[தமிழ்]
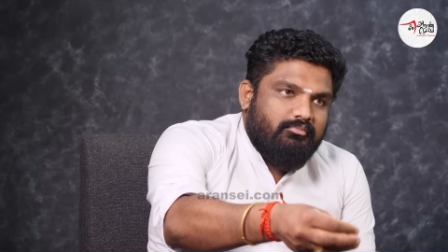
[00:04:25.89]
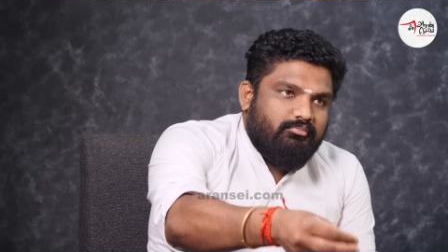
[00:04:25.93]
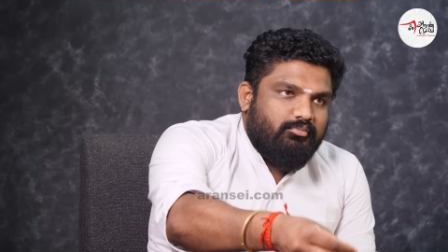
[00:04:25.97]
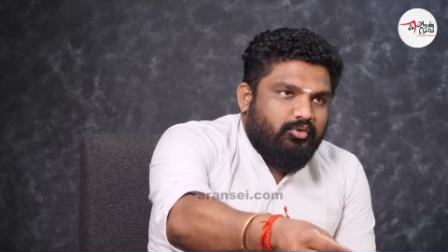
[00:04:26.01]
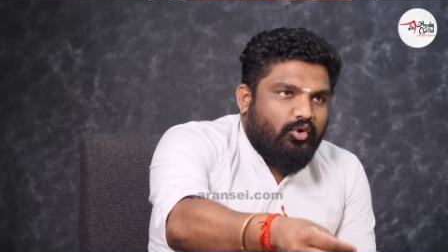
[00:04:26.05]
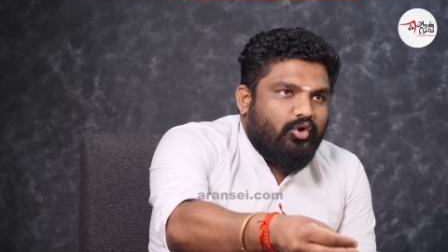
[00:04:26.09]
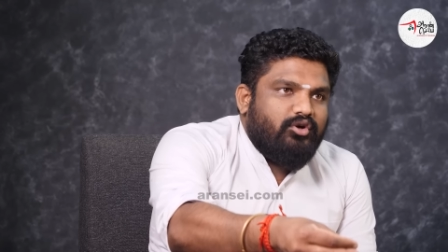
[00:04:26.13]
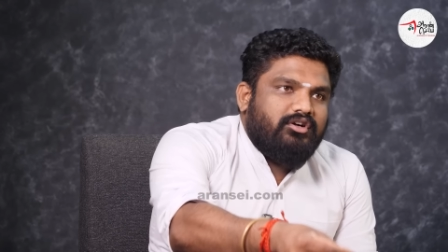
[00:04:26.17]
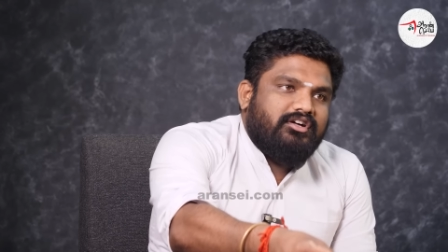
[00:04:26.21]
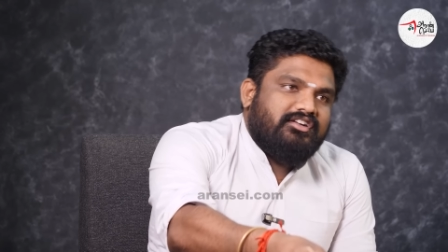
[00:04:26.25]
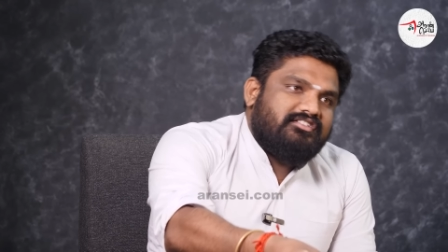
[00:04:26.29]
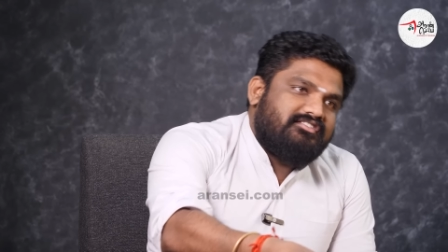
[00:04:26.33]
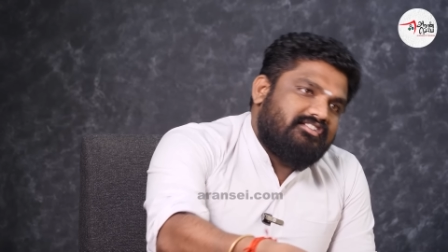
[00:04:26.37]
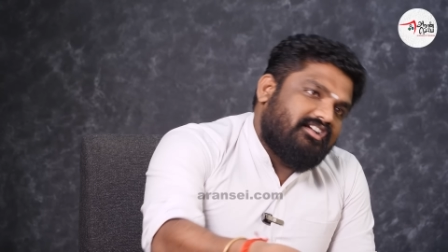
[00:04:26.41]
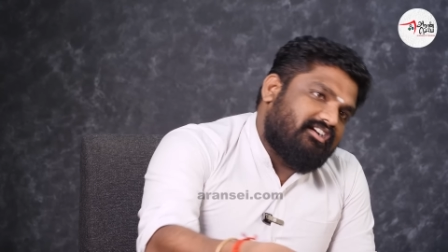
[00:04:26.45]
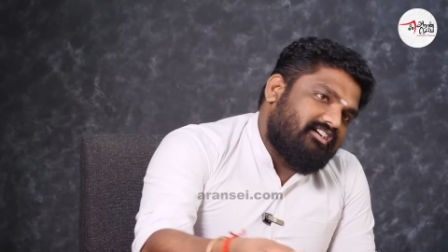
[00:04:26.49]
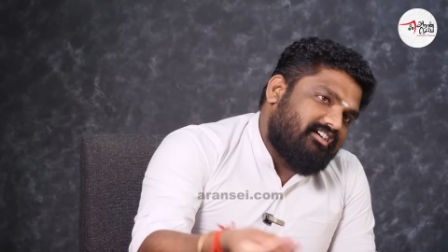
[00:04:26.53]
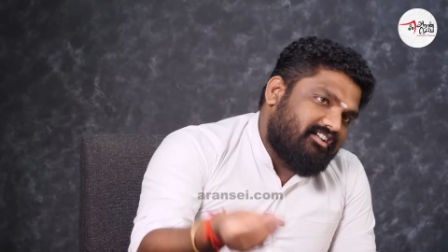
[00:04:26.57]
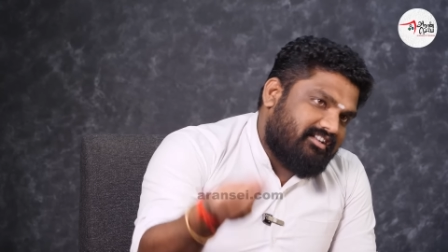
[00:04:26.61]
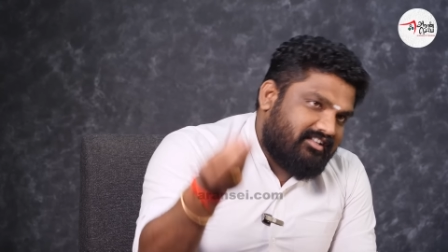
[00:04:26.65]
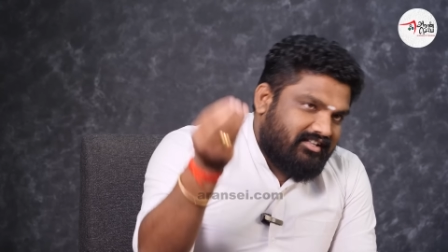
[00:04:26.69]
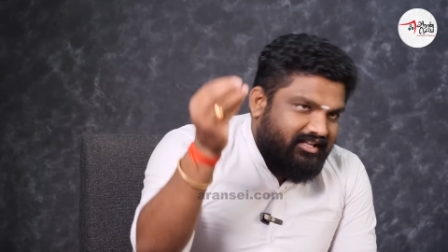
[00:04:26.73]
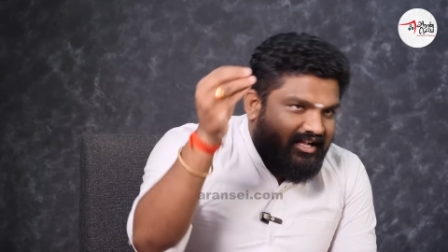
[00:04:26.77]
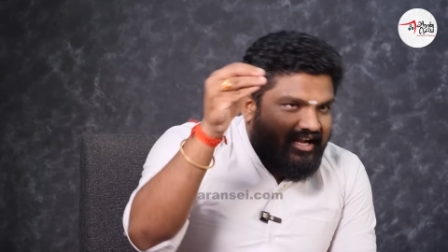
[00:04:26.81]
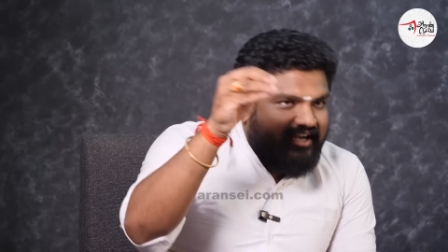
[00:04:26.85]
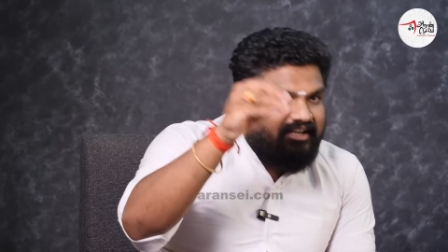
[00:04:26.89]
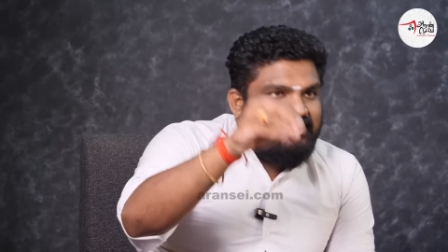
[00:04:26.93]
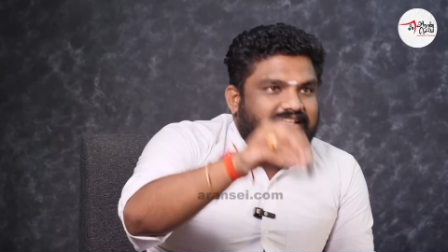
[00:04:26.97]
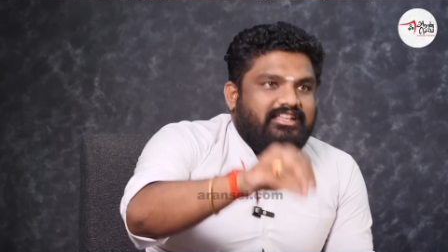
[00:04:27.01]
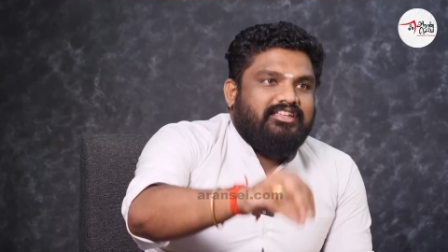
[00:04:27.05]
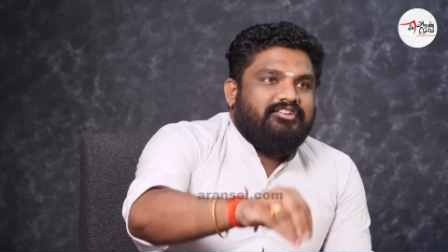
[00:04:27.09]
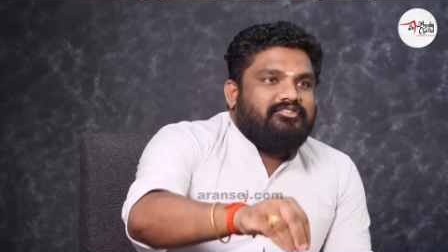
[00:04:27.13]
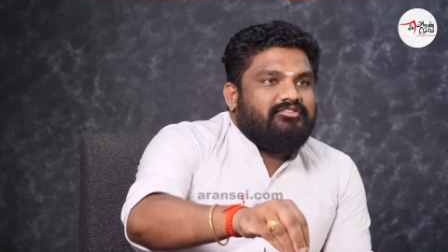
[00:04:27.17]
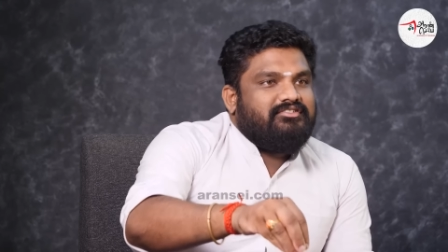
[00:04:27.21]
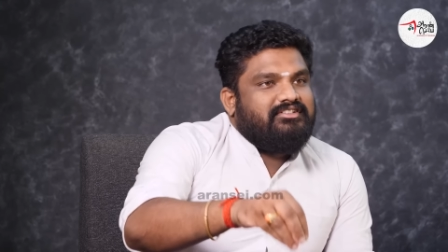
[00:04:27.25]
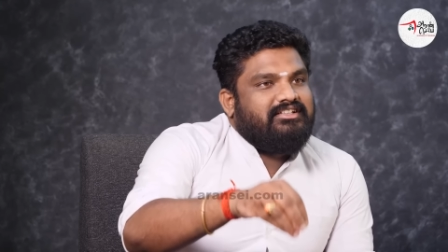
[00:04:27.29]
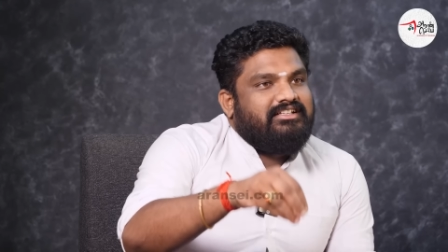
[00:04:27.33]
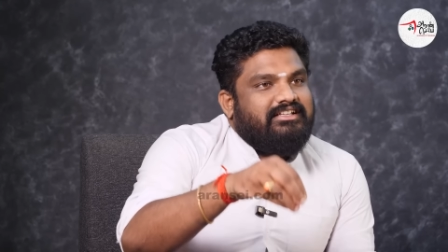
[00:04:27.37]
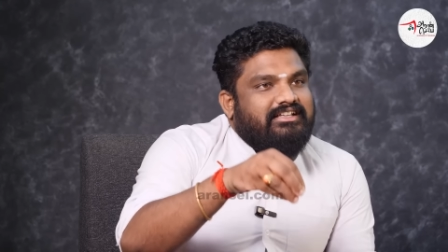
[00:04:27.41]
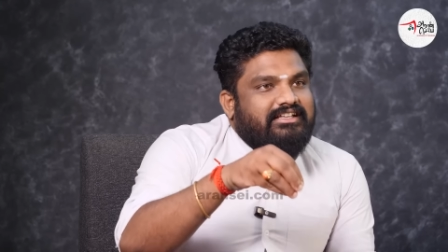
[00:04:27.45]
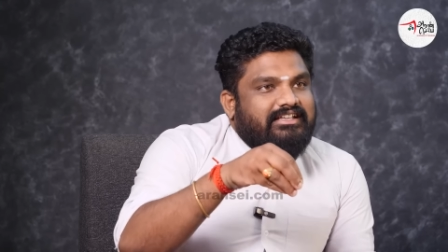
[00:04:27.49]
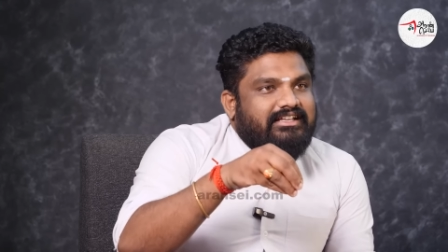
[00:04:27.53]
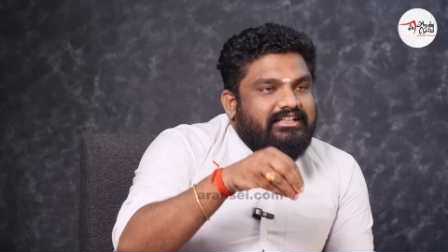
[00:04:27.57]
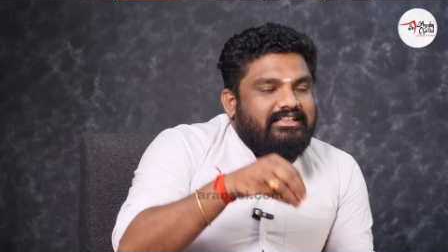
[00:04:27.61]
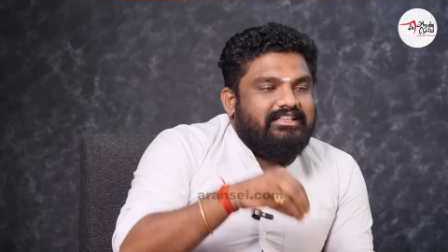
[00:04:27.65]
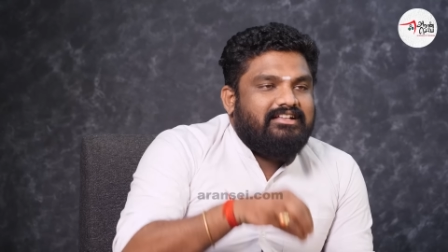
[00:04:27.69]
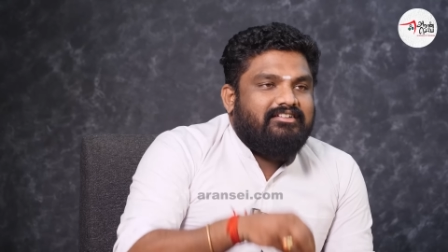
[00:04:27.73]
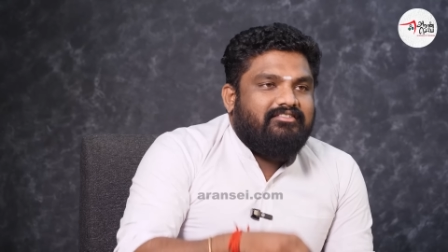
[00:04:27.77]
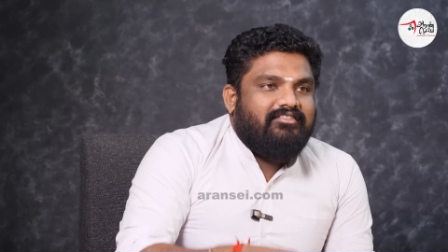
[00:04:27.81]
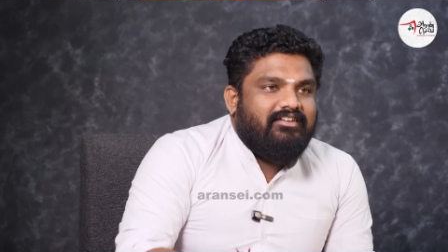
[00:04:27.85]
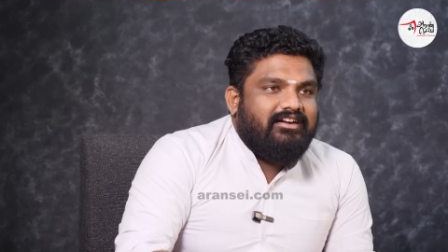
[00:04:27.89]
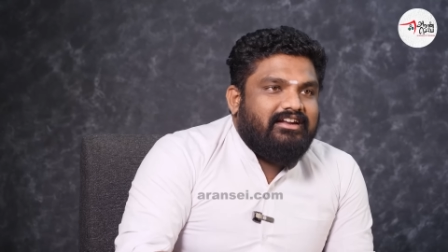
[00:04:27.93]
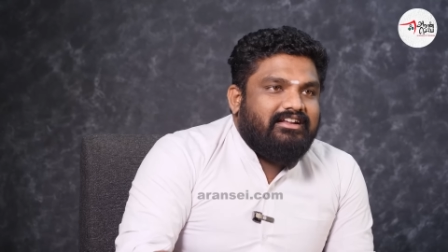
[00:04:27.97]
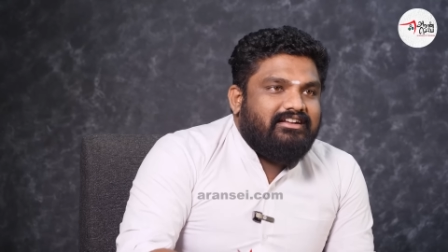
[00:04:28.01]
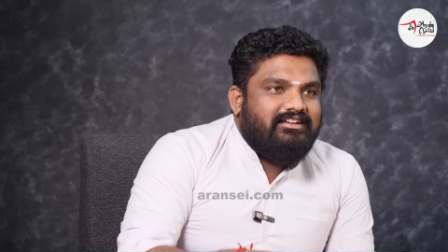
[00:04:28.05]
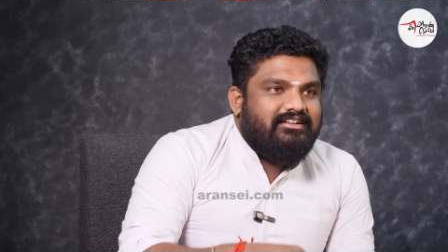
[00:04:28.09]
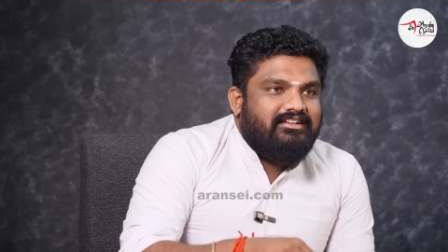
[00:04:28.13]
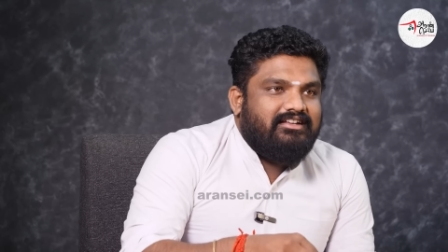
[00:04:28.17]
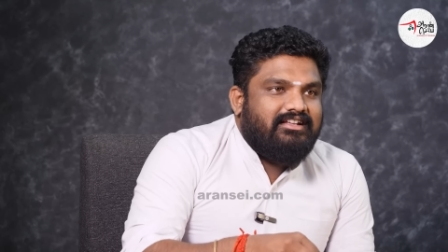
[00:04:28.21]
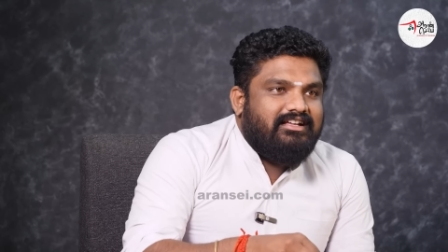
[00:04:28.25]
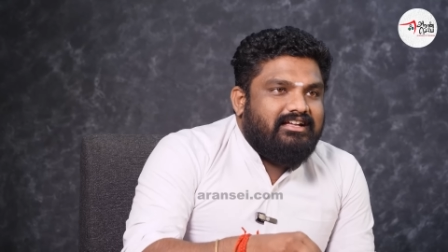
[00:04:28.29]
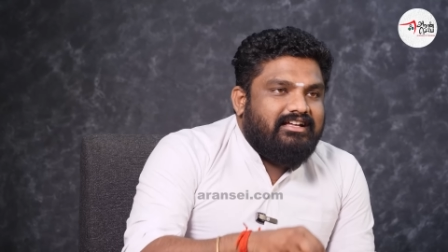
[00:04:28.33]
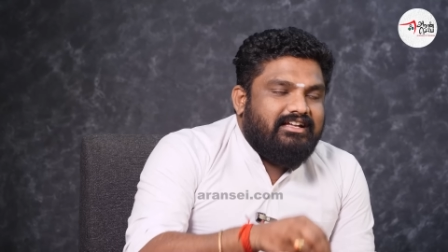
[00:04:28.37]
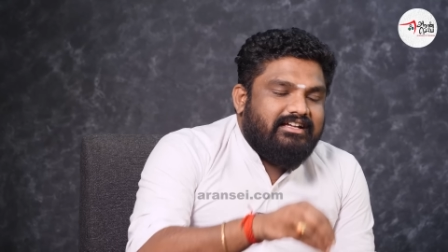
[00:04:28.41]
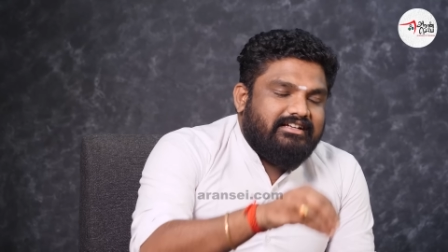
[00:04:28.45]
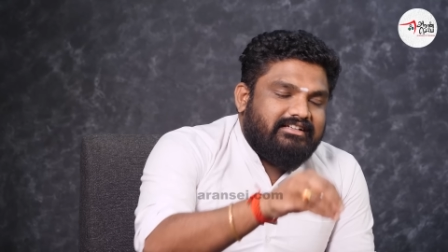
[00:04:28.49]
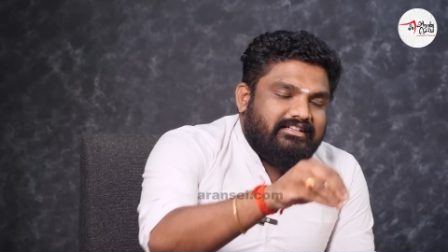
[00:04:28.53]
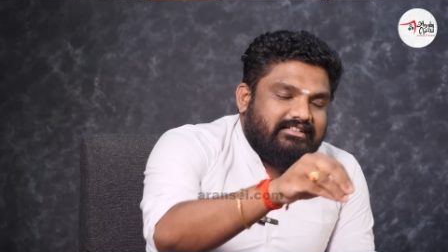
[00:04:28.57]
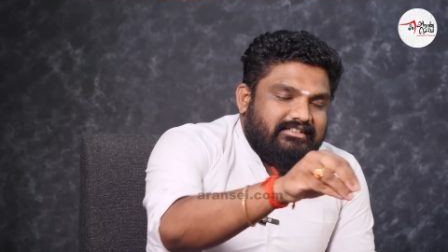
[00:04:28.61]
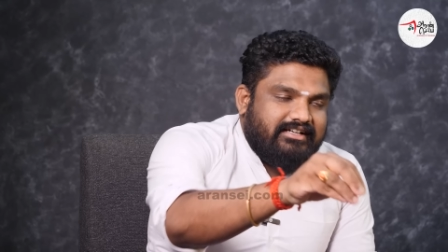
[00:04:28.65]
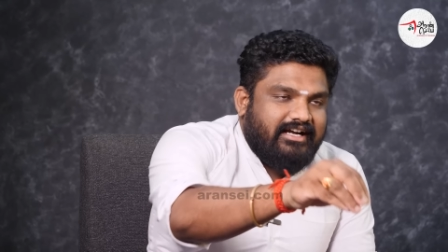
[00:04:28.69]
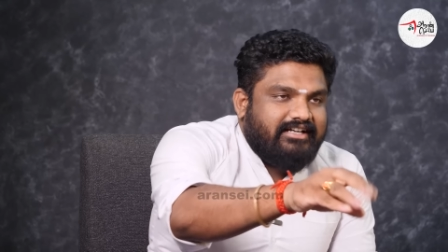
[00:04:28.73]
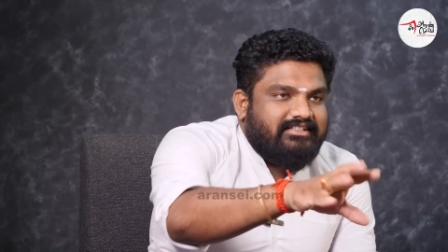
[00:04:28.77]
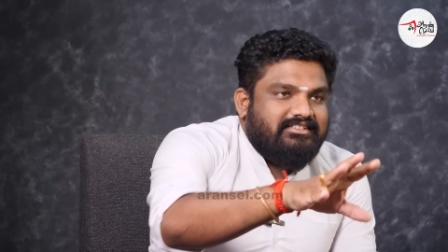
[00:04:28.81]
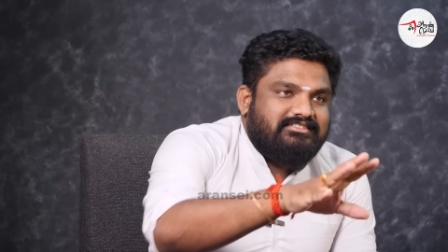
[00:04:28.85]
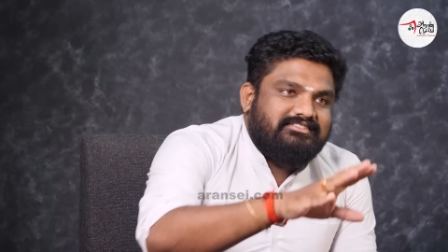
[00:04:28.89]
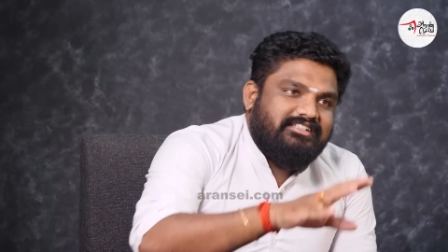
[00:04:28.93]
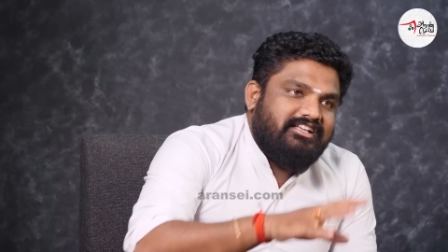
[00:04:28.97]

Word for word: புரோக்கர் சங்கர் தான் அன்னைக்கு வந்து இந்த வழக்கில் கைது